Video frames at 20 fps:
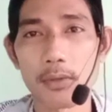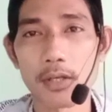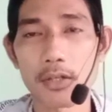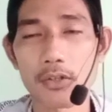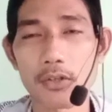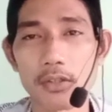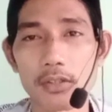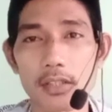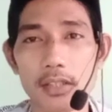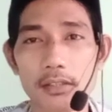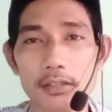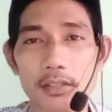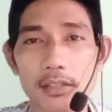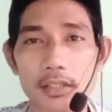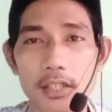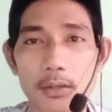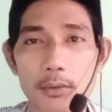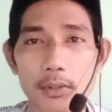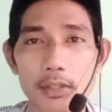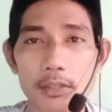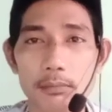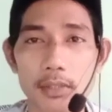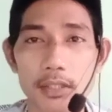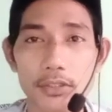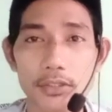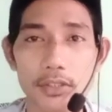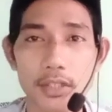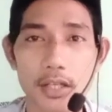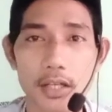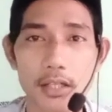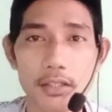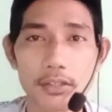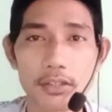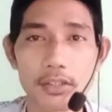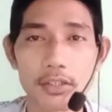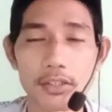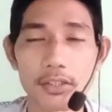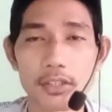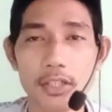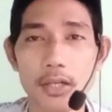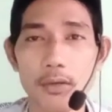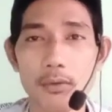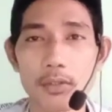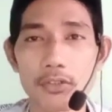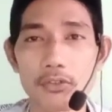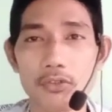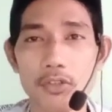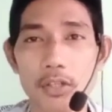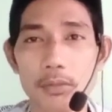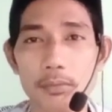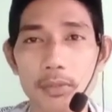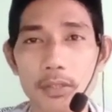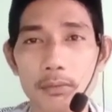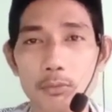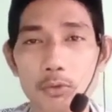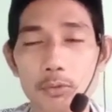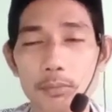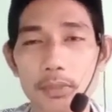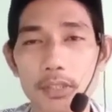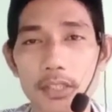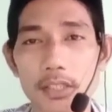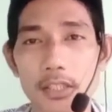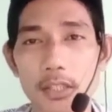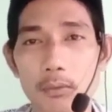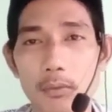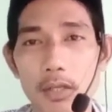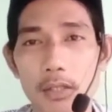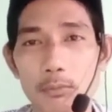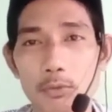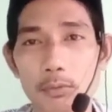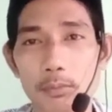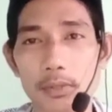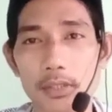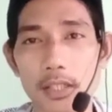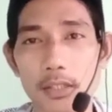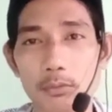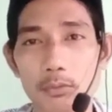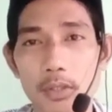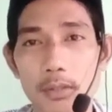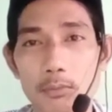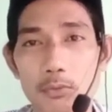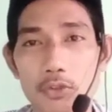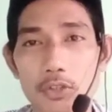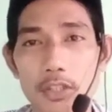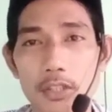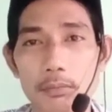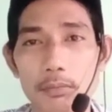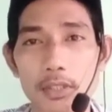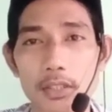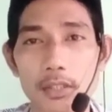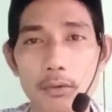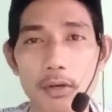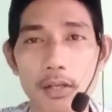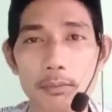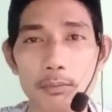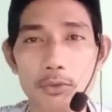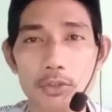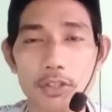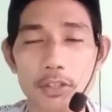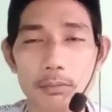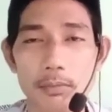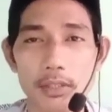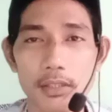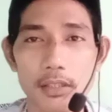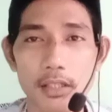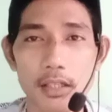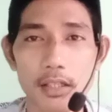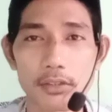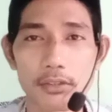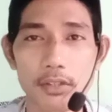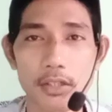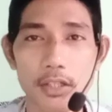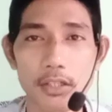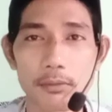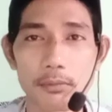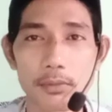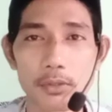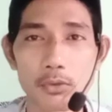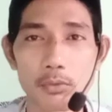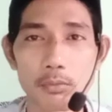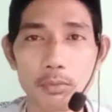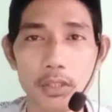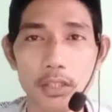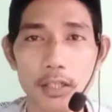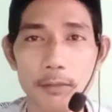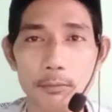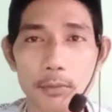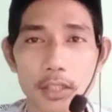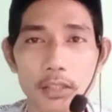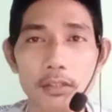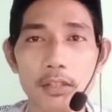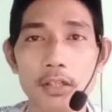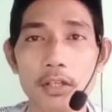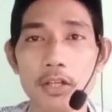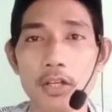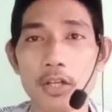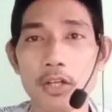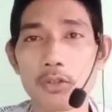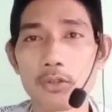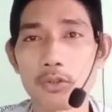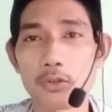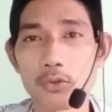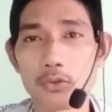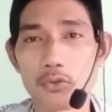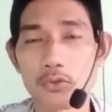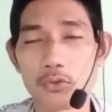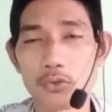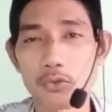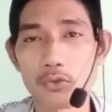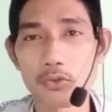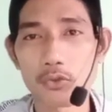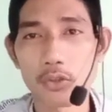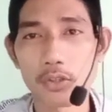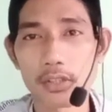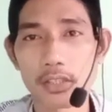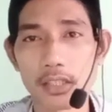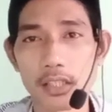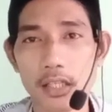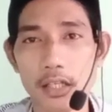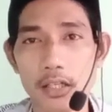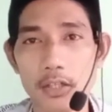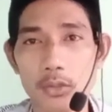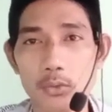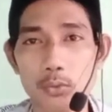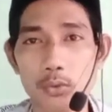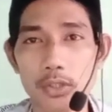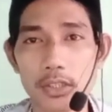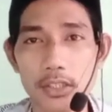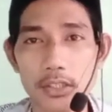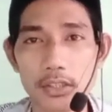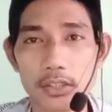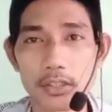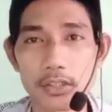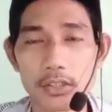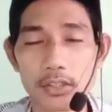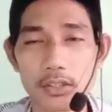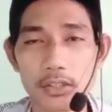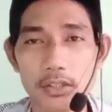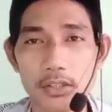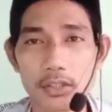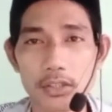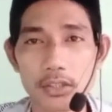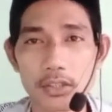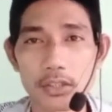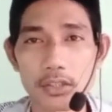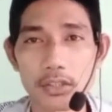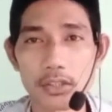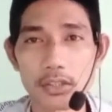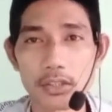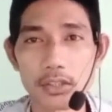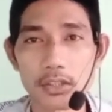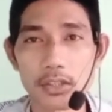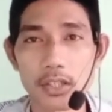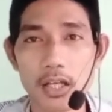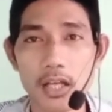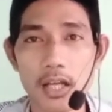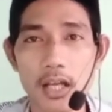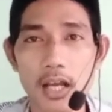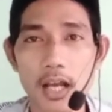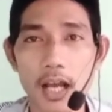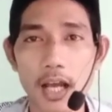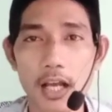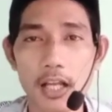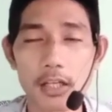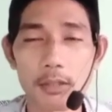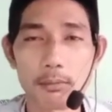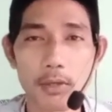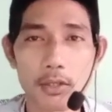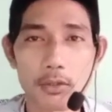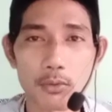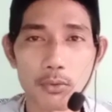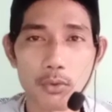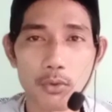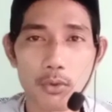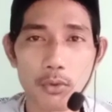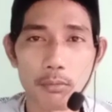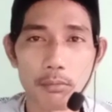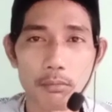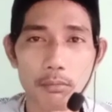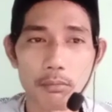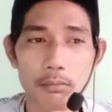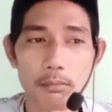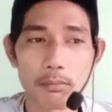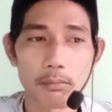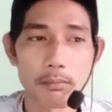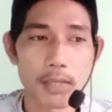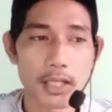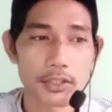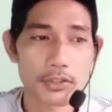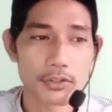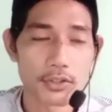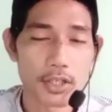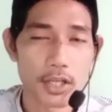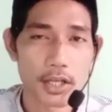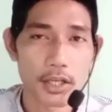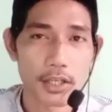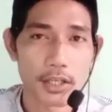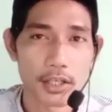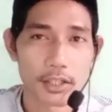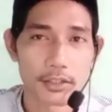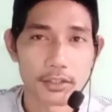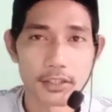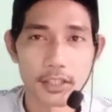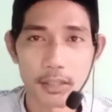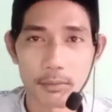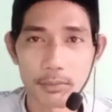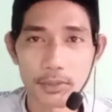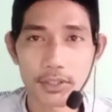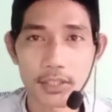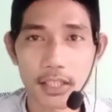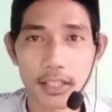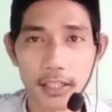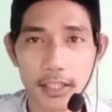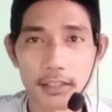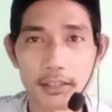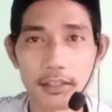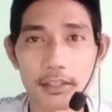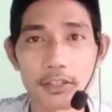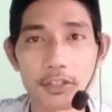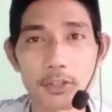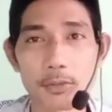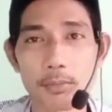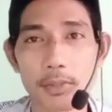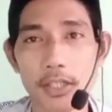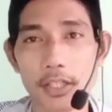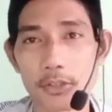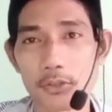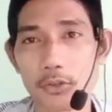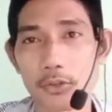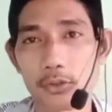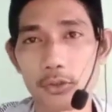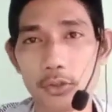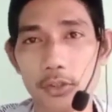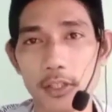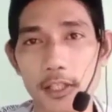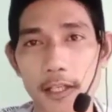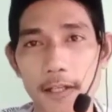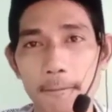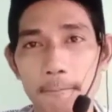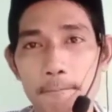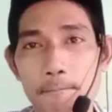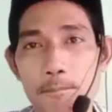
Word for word: wa khalatina wa limasyaikhina wa lijamil mu'minina wal mu'minat wal muslimina wal muslimat al ahya'i minhum wal amwat khususun ila ruhi almarhum Mas Jaid ya misalkan ini sebagai contoh ya